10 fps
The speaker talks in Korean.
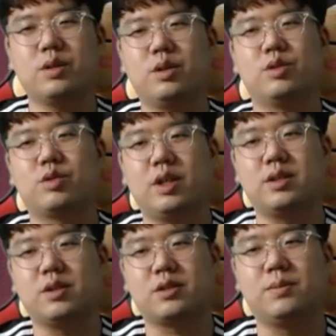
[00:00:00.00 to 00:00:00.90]
선수가
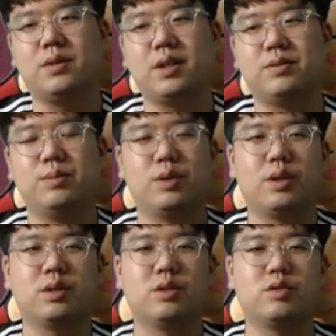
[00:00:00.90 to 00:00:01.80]
있었습니다.
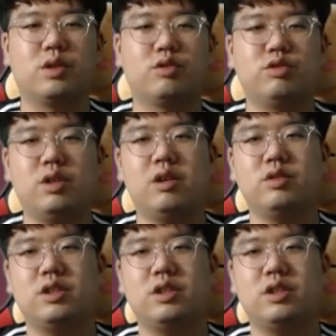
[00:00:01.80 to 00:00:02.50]
문보경 선수가 투아웃 2,